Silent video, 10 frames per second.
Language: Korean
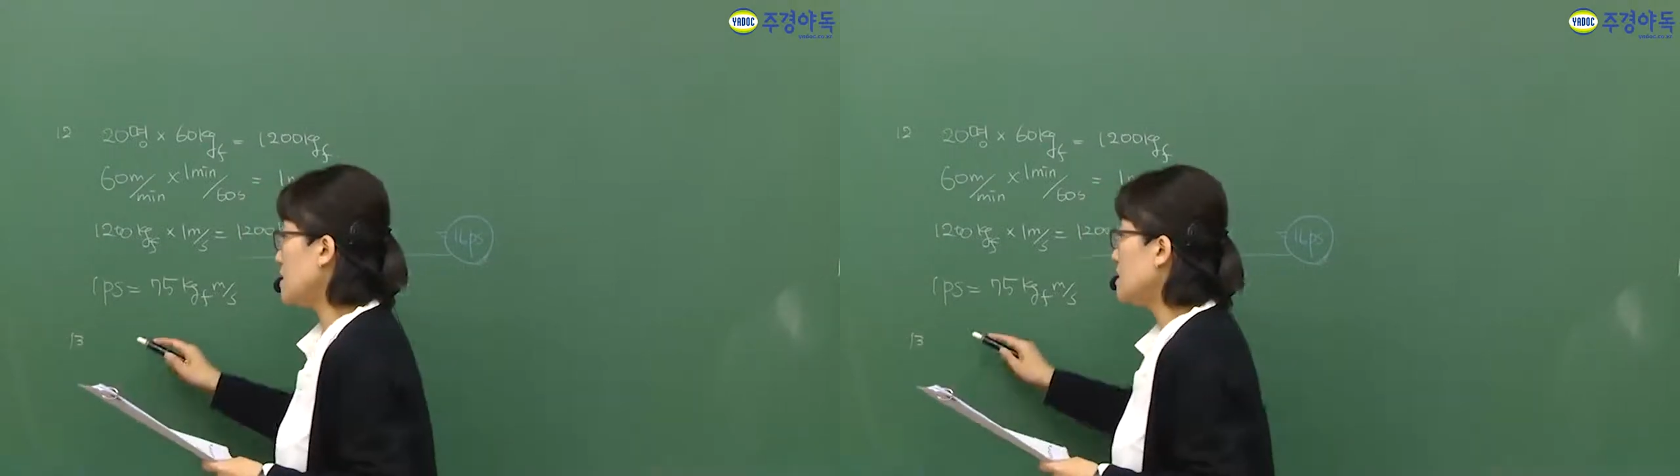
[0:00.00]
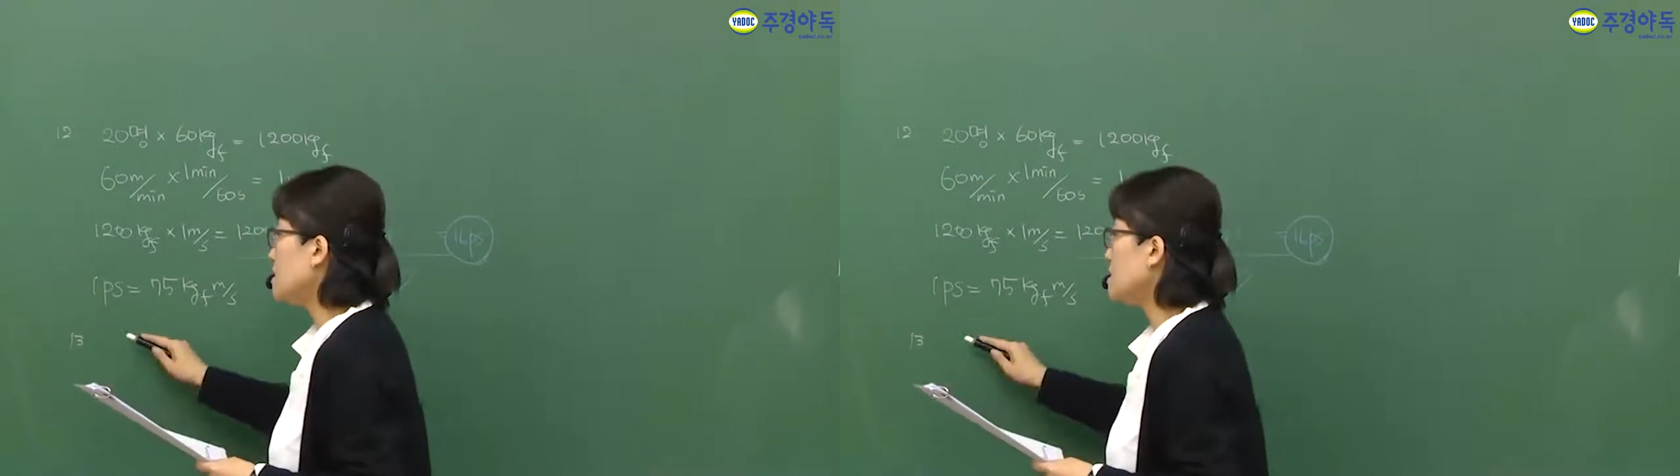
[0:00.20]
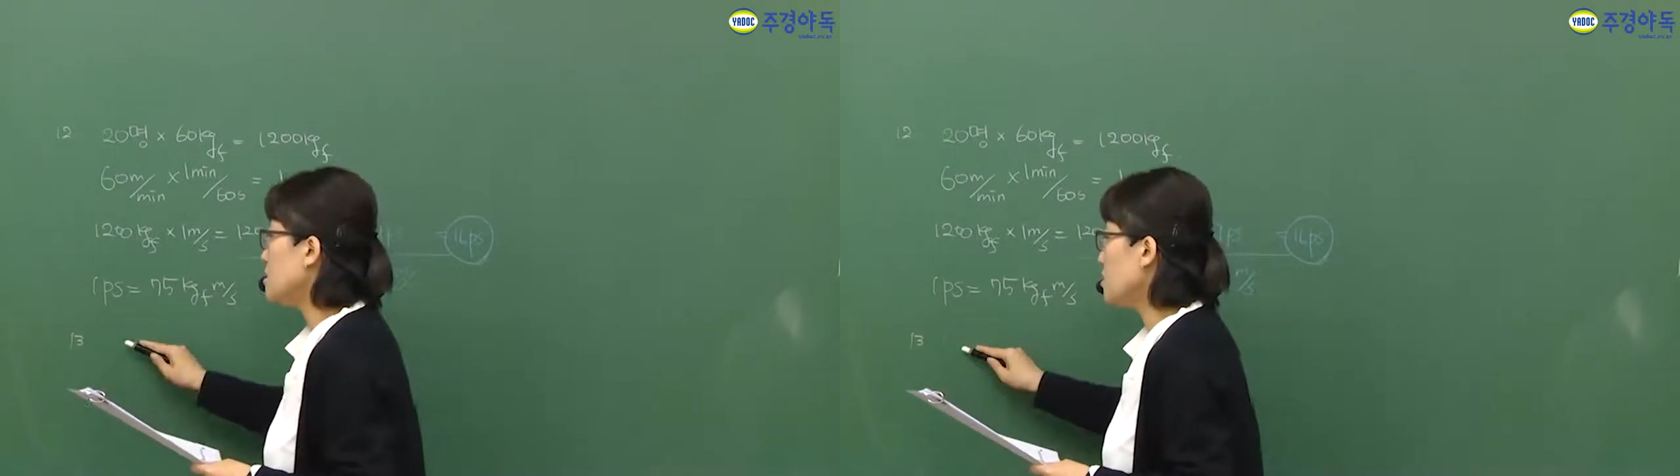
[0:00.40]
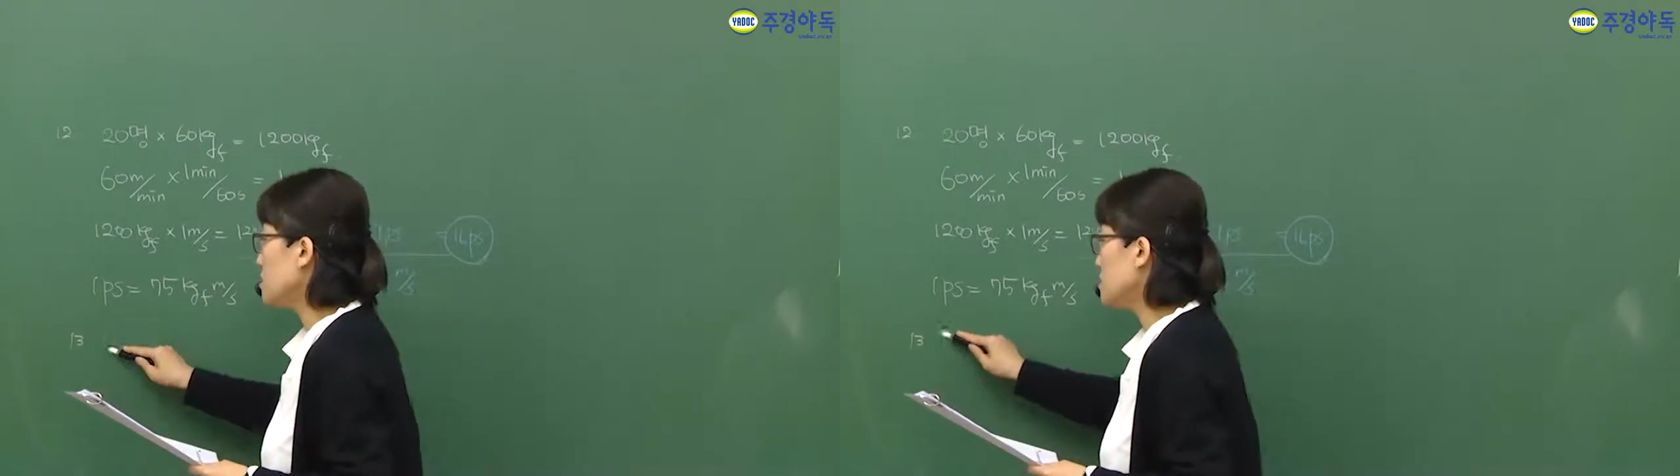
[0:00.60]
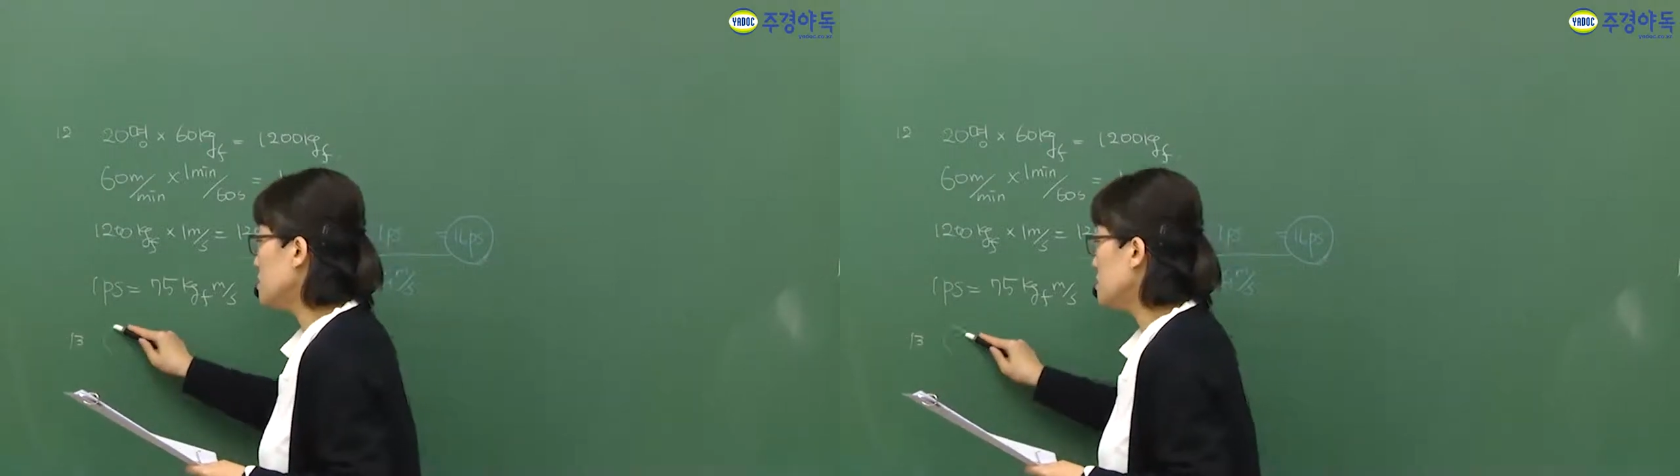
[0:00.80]
이른
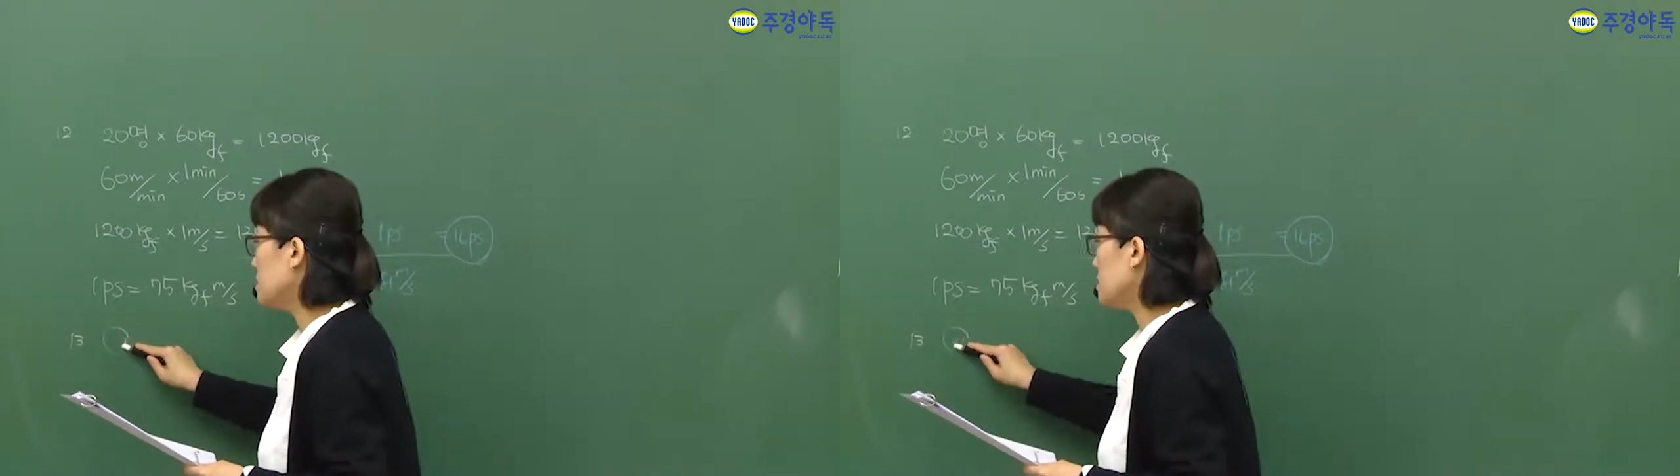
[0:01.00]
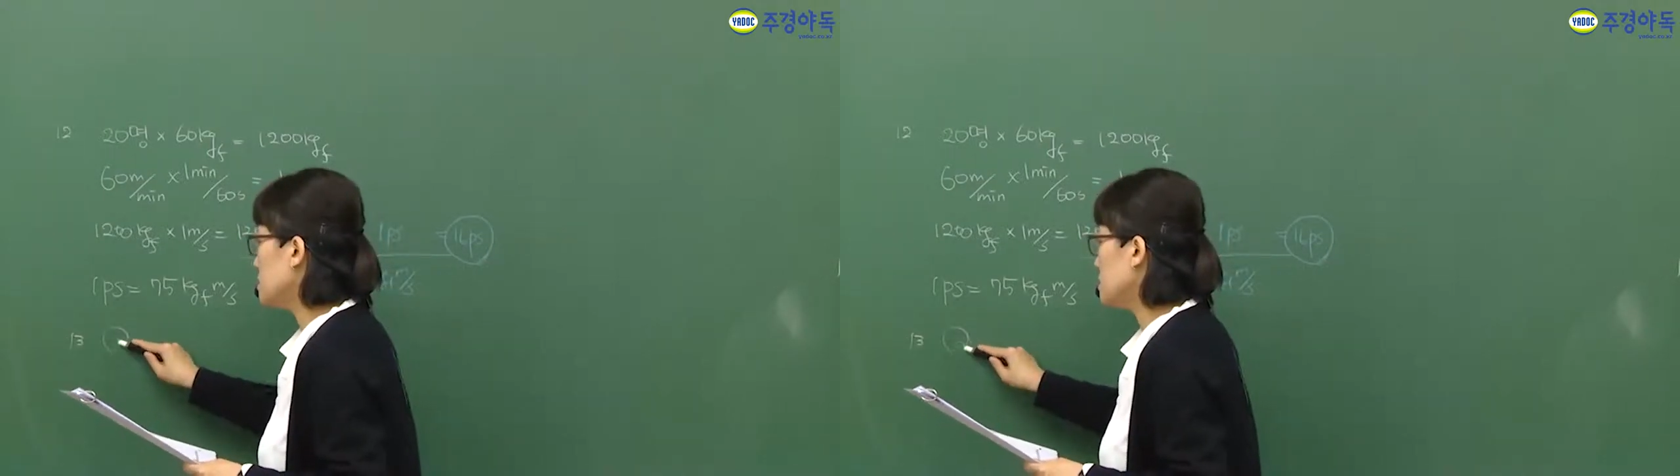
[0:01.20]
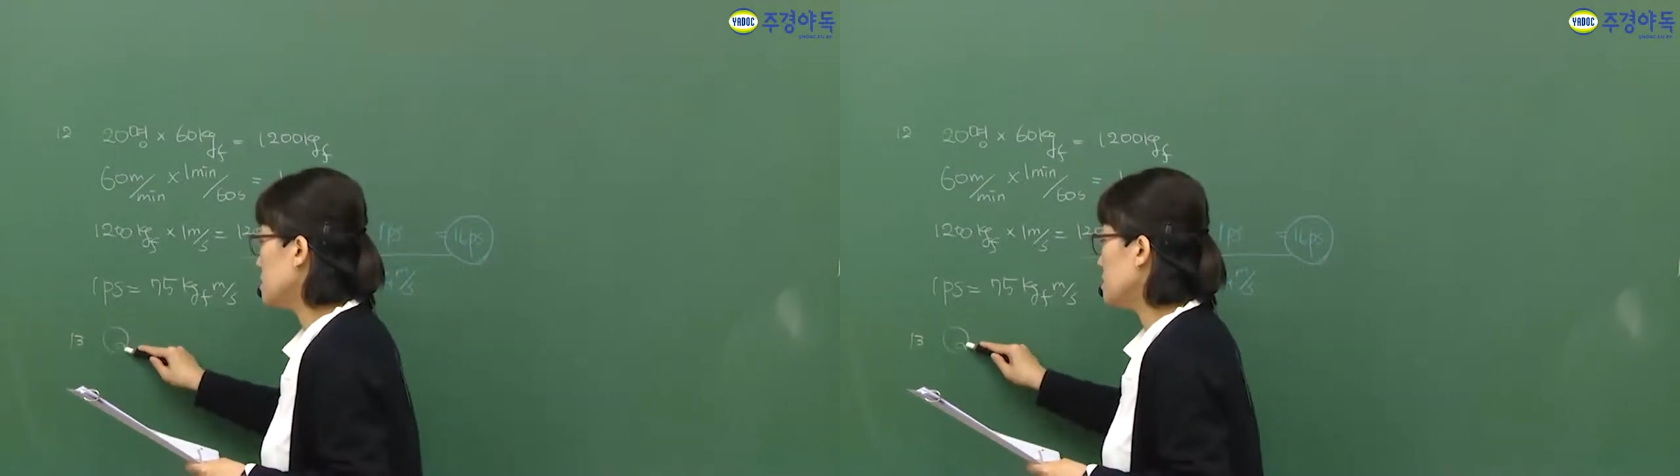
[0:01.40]
열은